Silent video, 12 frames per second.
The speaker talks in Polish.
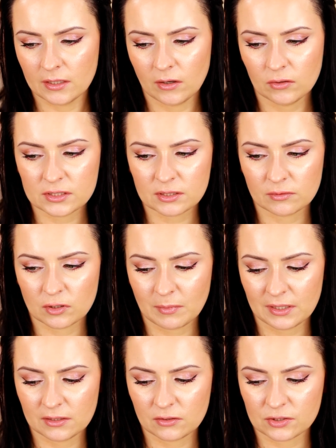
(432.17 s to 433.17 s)
One są
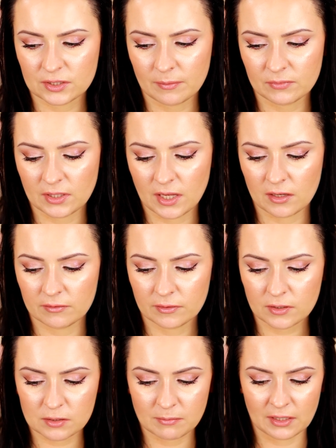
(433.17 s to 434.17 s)
normalnie dostępne w
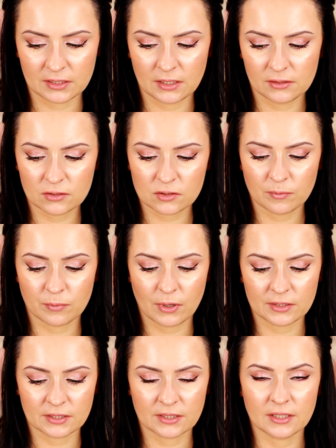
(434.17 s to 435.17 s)
Rosmanie i to są
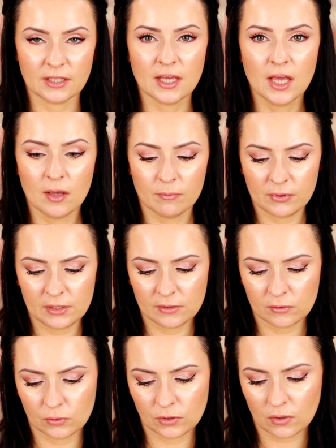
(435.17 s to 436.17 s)
płatki
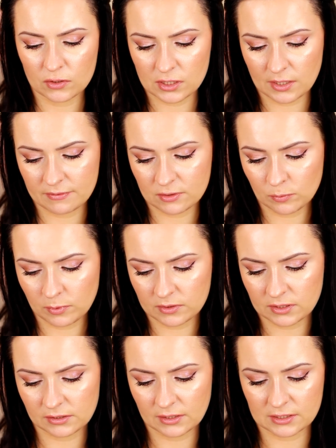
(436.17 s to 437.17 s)
peelingujące w
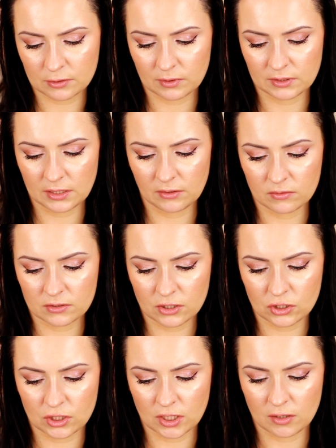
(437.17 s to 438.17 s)
100%
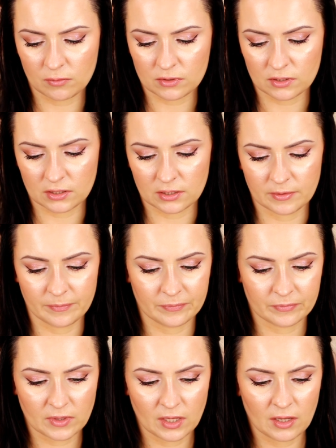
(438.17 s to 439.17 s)
składające się z
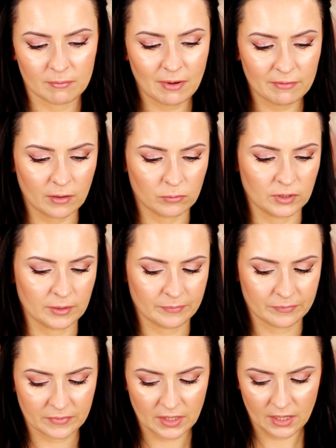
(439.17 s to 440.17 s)
bawełny.
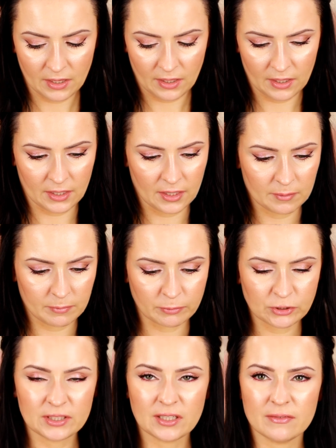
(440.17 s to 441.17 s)
E,
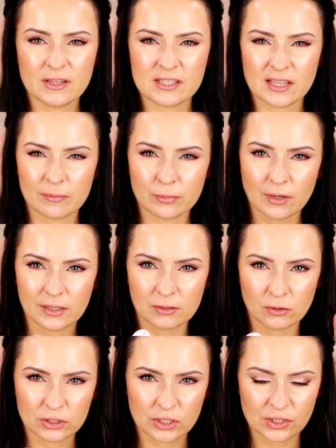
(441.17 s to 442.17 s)
poprzednia wersja była
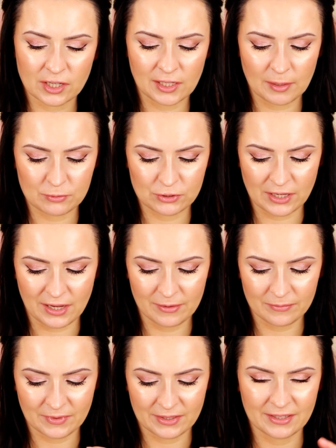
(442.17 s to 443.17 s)
troszeczkę
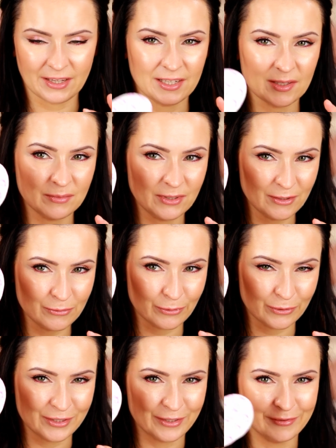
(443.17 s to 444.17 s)
lepsza, e, ale mniej
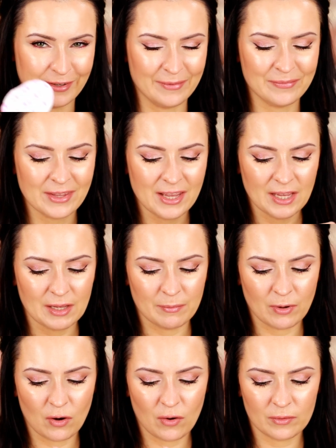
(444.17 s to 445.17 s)
urodziwa,
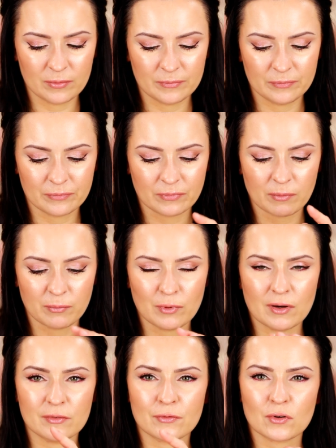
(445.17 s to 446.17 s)
bo mm,
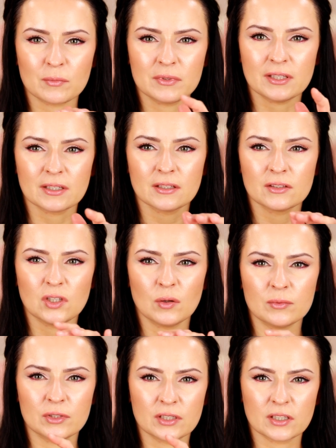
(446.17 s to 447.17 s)
była w formie takich
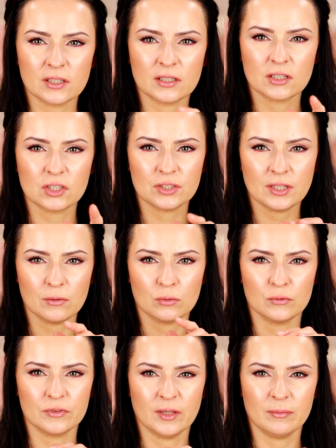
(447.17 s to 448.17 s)
drobnych e,
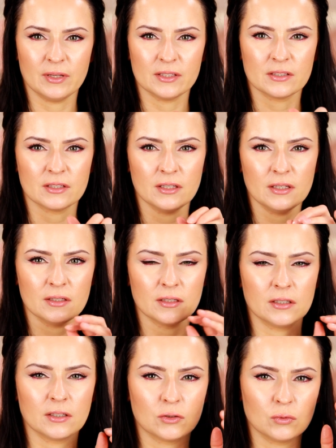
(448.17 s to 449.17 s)
kryształków niebieskich,
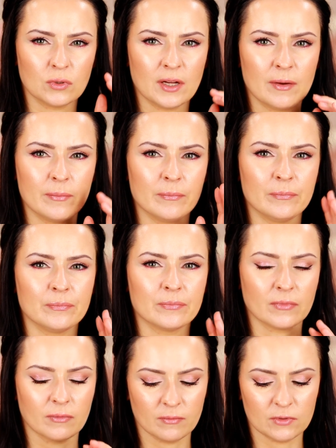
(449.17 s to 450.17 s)
które
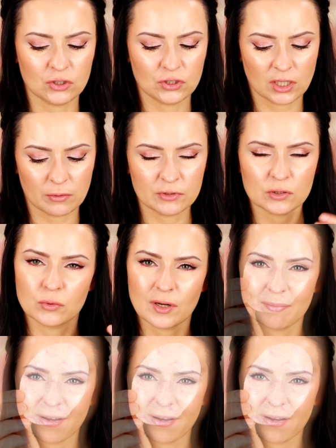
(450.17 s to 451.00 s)
mm, ścierały skórę